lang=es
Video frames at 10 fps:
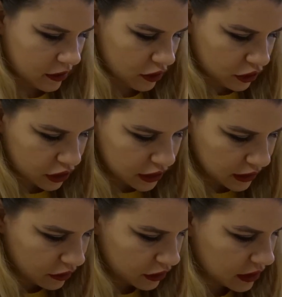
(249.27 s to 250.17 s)
Los
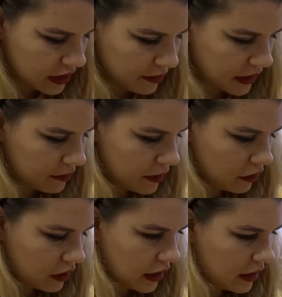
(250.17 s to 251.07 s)
chicos de Mad
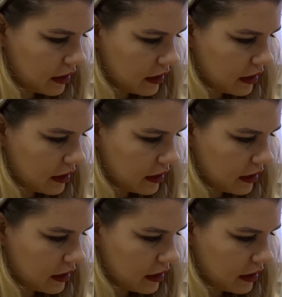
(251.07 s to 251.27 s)
Beauty.